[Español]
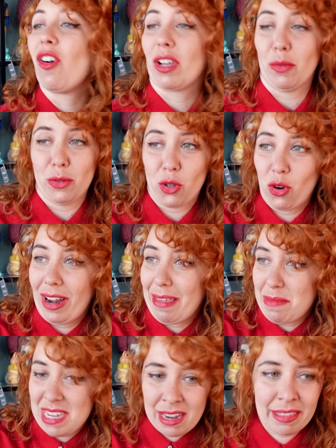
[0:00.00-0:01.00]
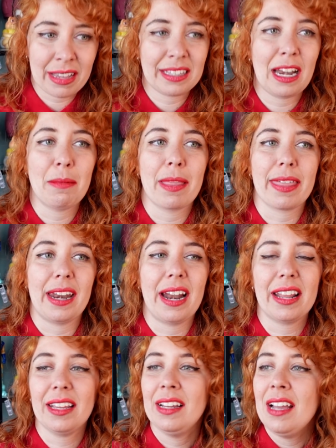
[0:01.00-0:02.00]
Aunque bueno, con la de mierda que tiene el
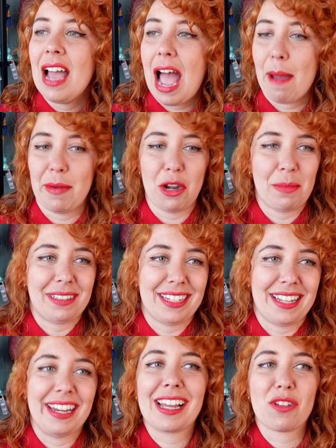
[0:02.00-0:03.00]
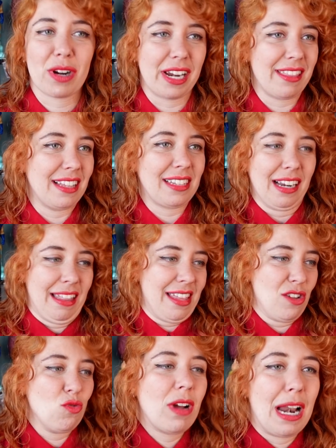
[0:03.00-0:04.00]
Manzanares, a mí no me extrañaría que cualquier día salga de
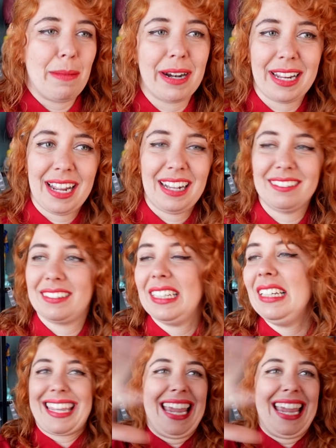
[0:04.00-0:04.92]
allí un calamar gigante